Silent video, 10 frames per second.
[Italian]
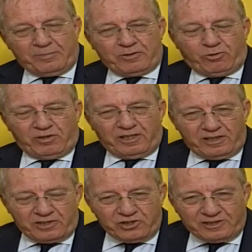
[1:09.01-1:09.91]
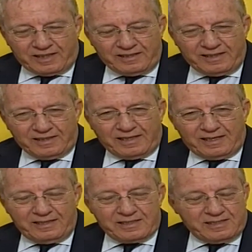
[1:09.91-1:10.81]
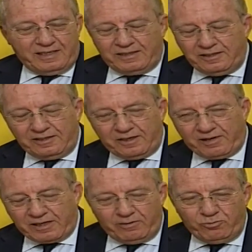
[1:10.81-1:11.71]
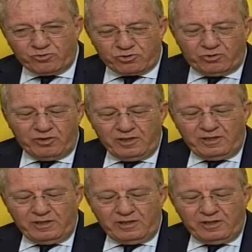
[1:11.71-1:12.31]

patrona della città di Catania, sia la ditta Vaccalluzzo